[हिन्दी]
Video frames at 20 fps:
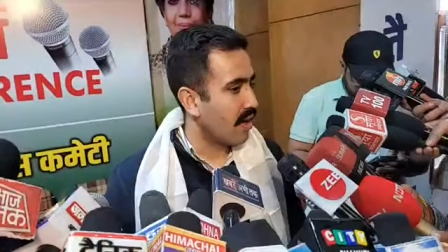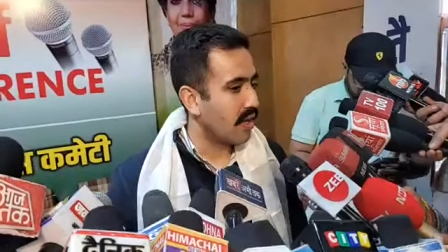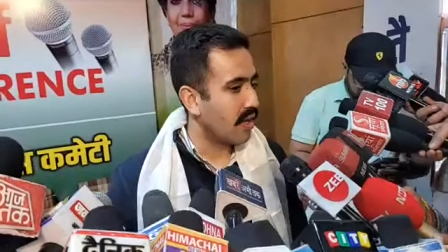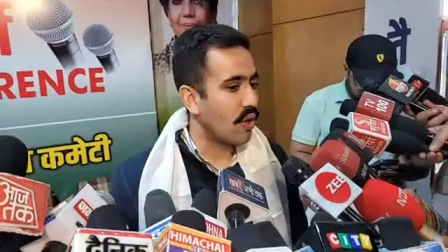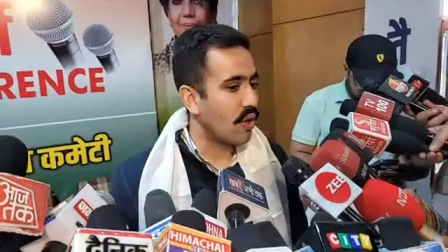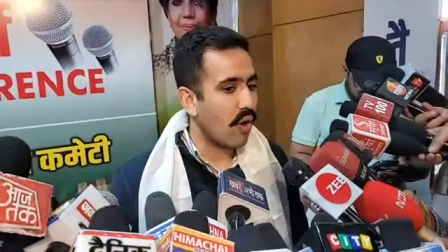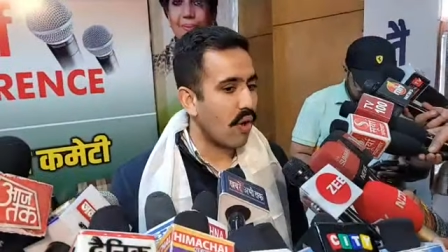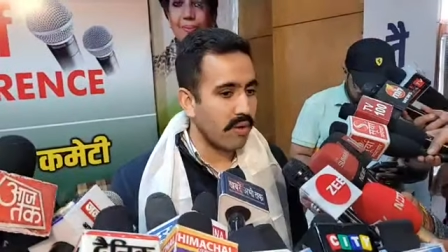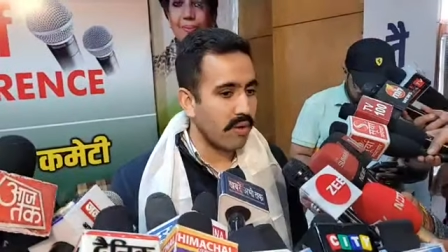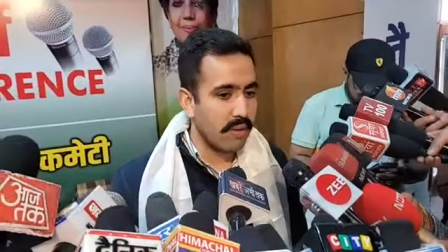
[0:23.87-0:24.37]

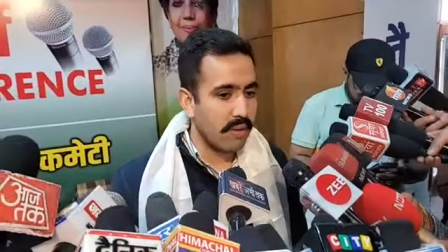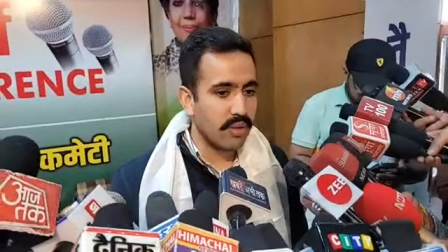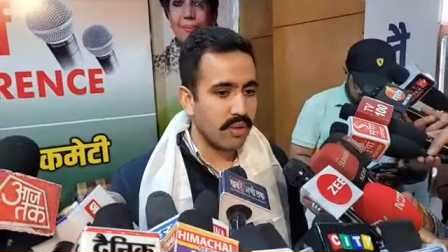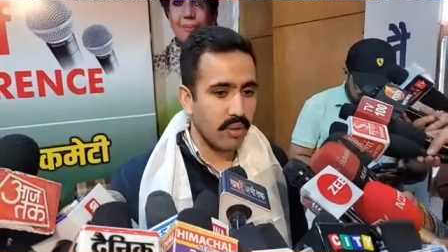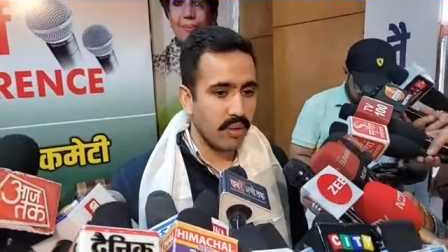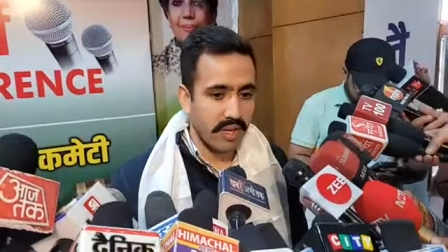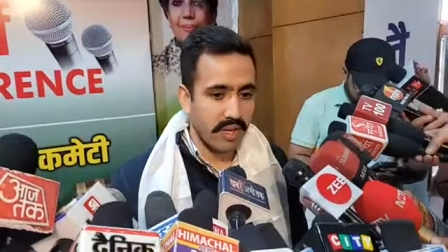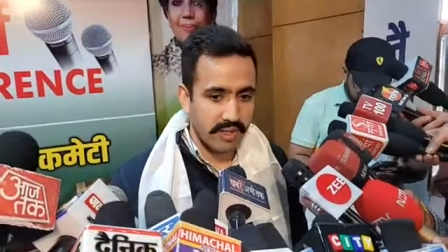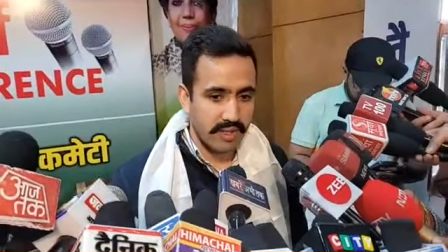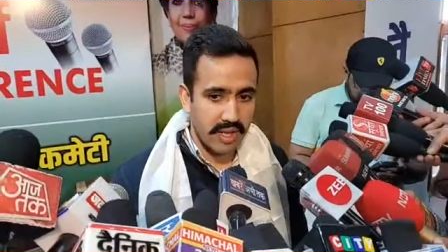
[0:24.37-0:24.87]
रिकॉर्ड मतों
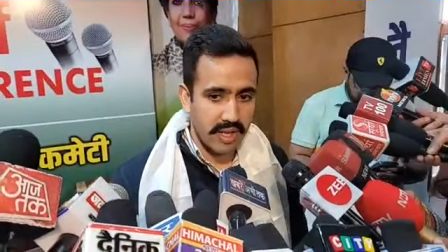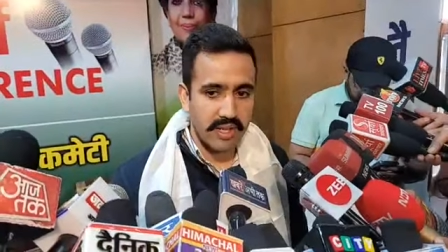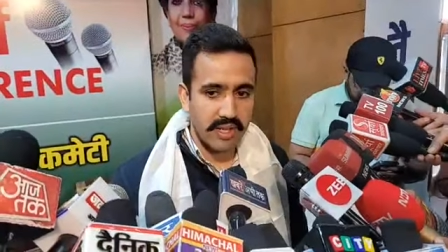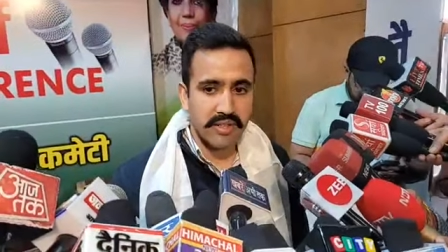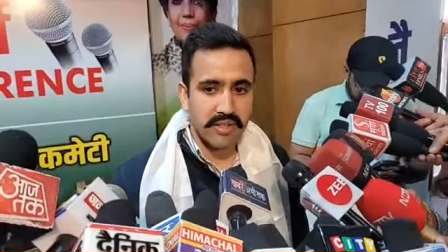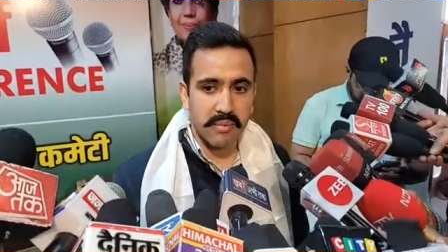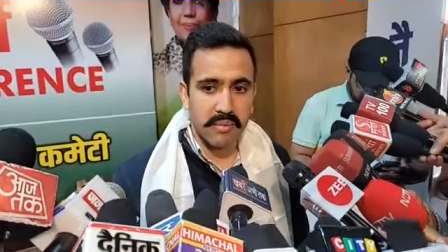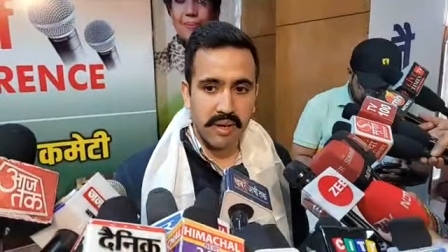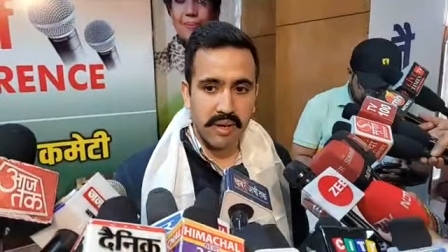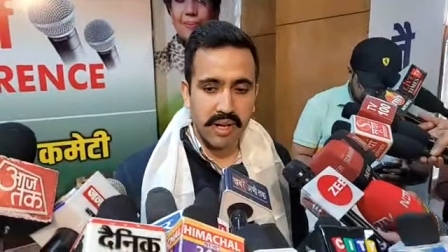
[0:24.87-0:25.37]
के साथ
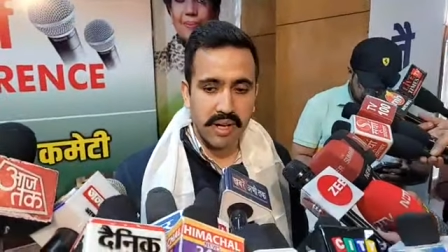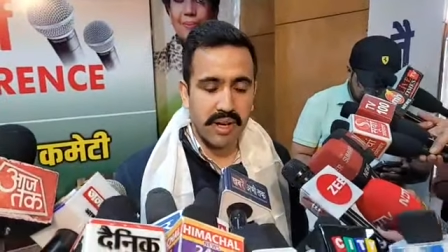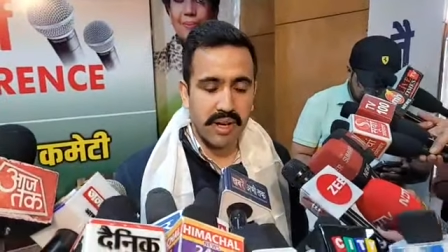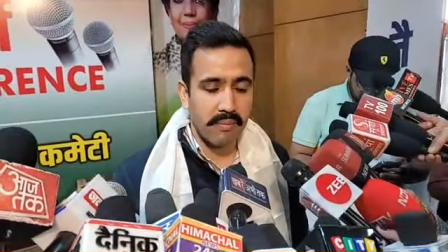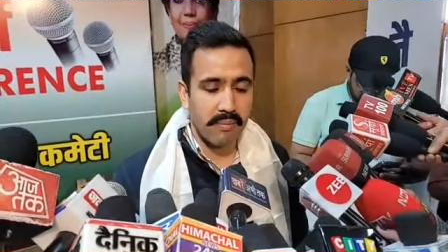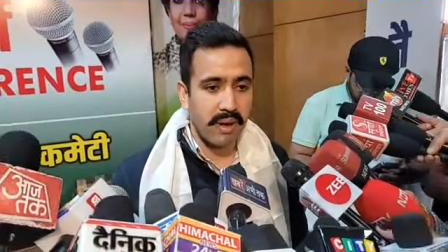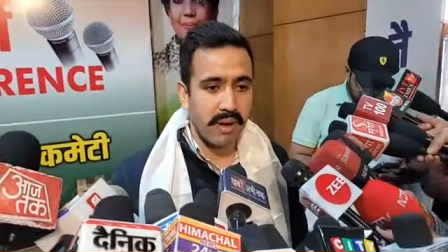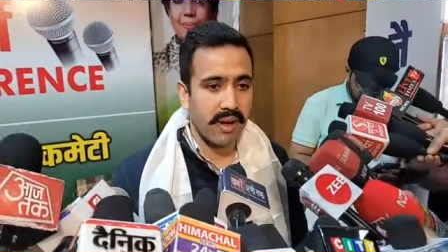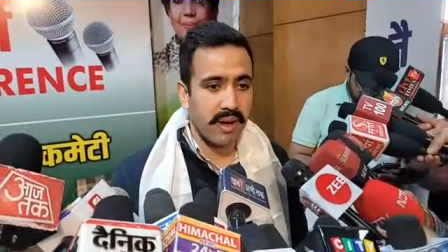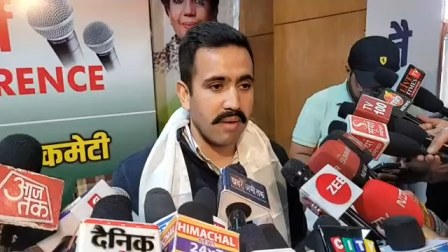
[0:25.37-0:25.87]
शिमला
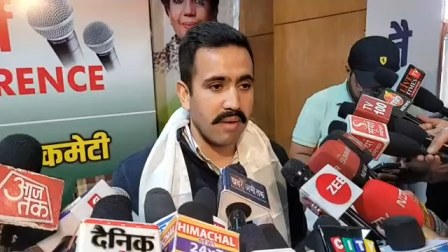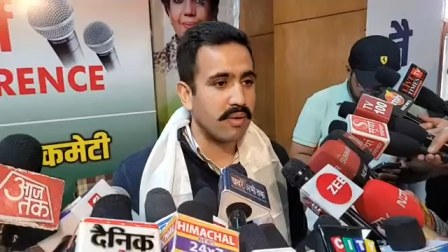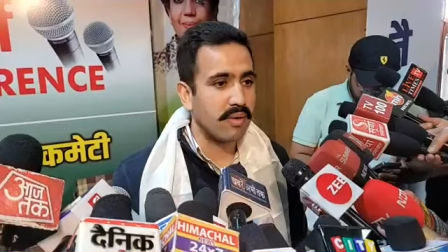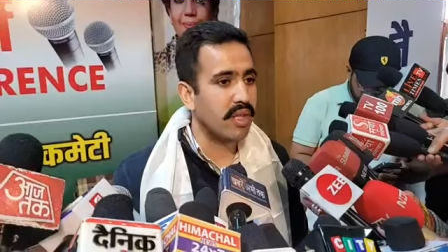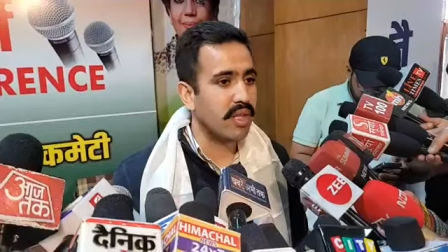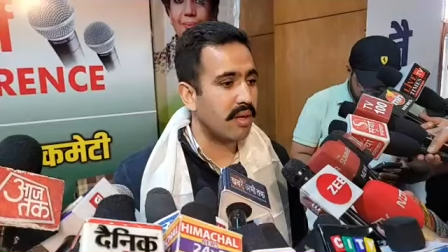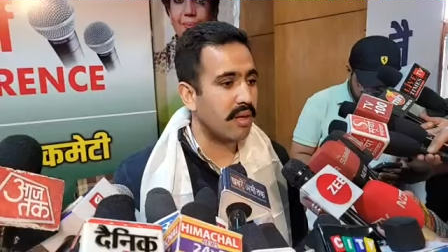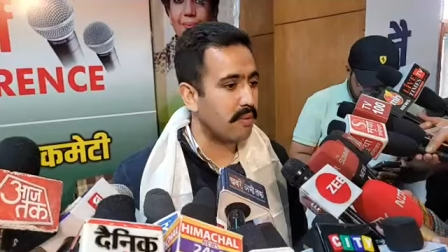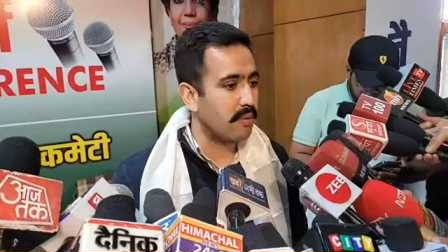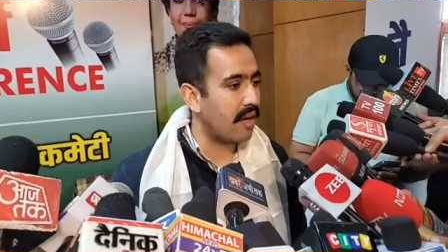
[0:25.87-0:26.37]
ग्रामीण ने
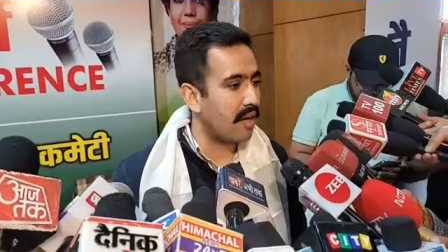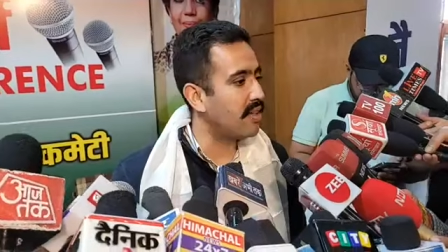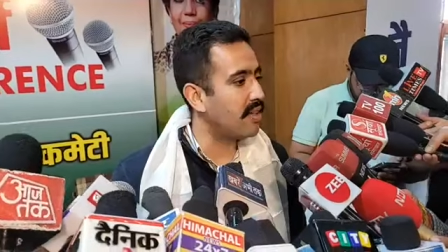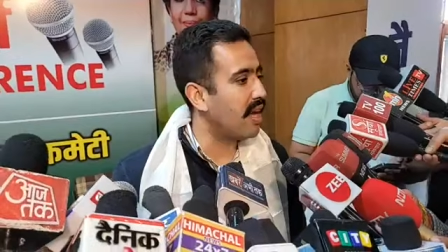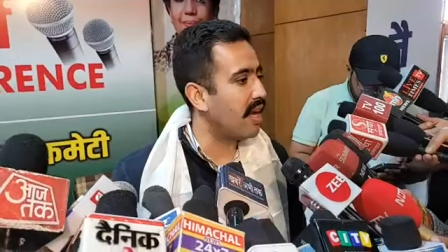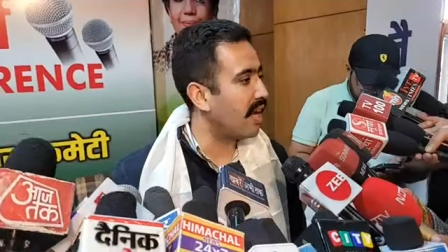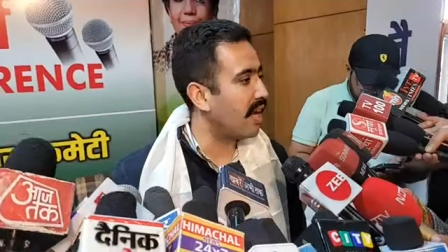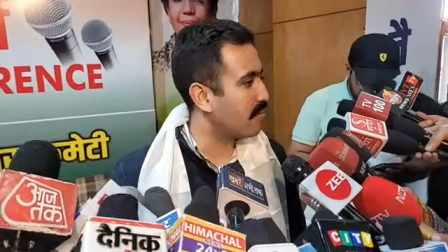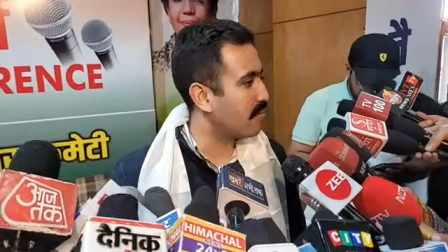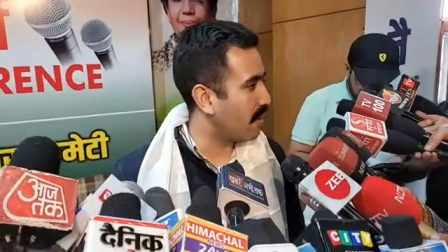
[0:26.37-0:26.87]
मुझे अपना
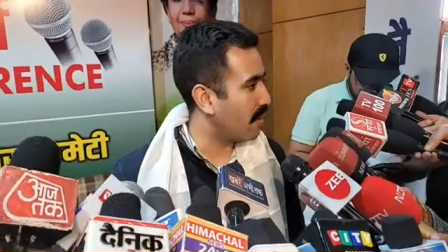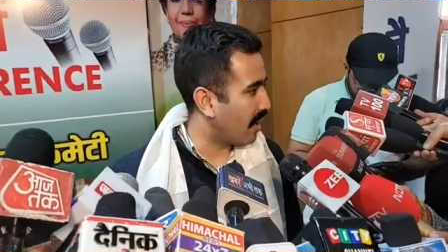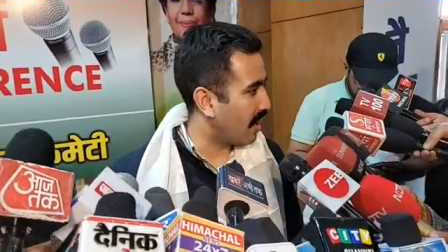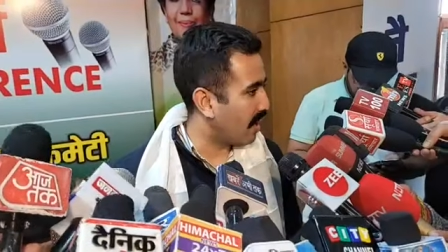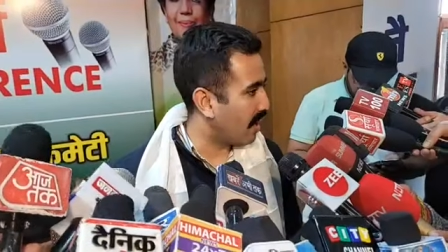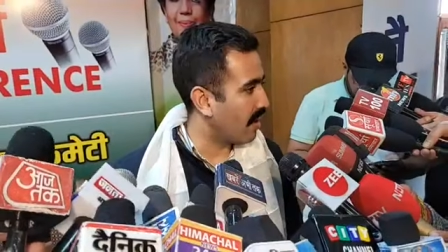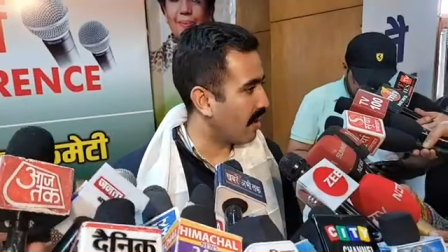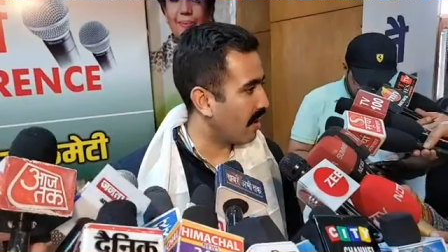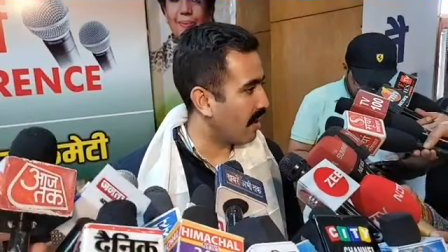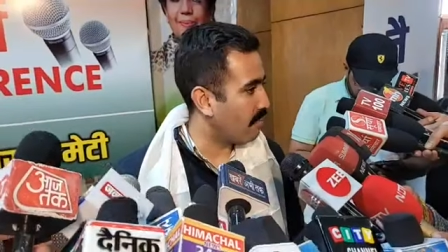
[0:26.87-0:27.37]
विधायक
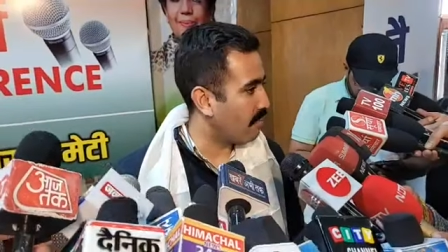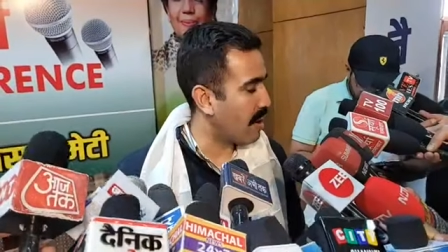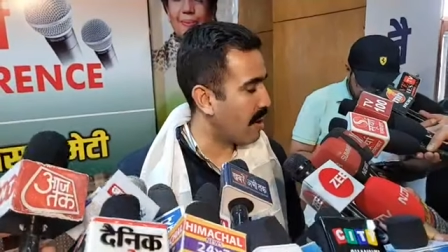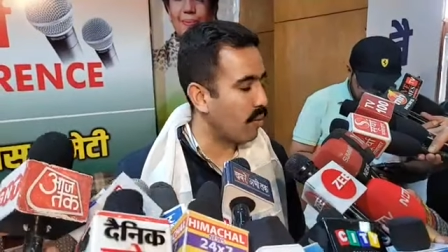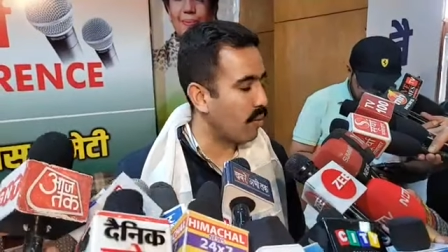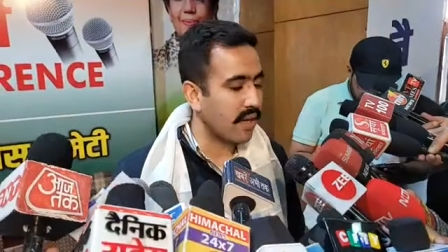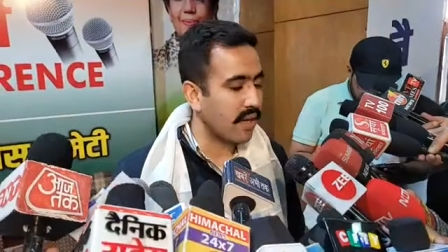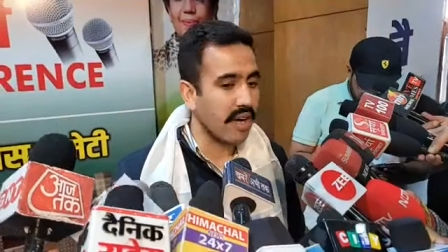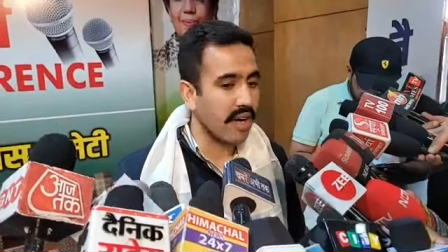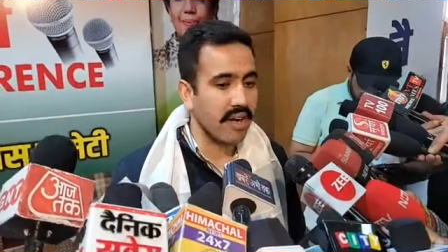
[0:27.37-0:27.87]
मैं
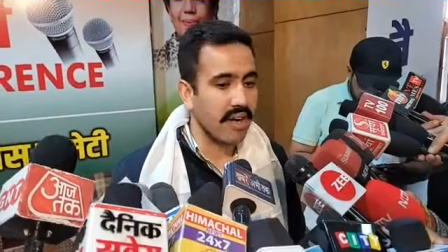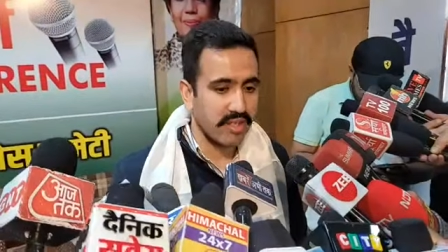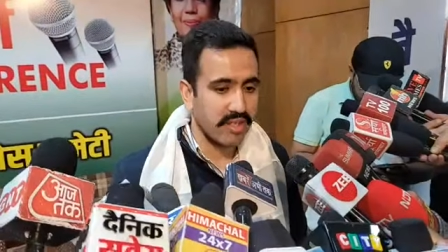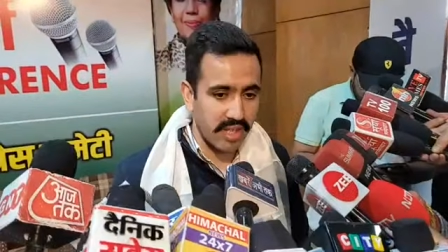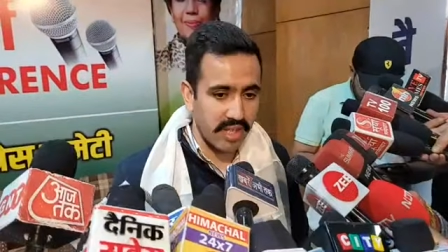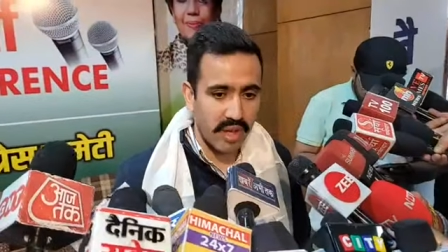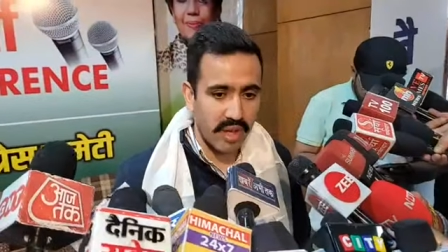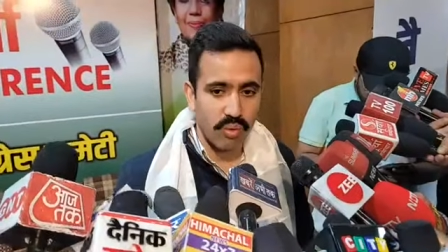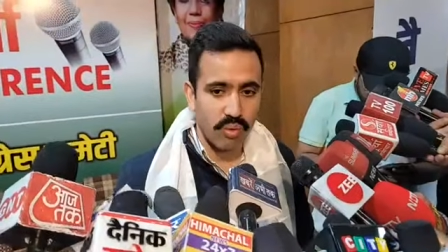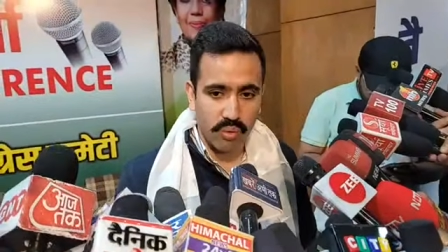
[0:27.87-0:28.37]
उनका
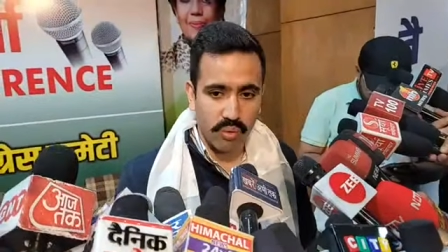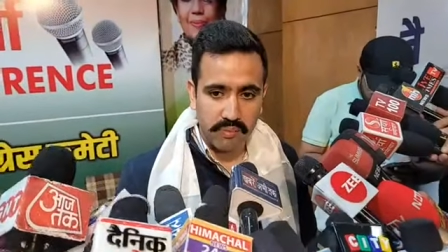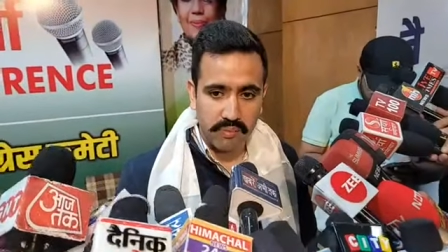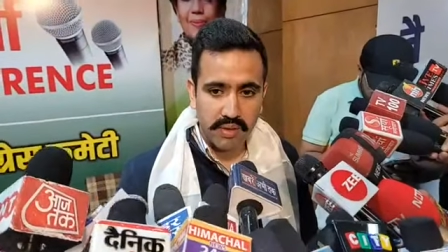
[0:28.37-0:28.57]
कर्जदार हूँ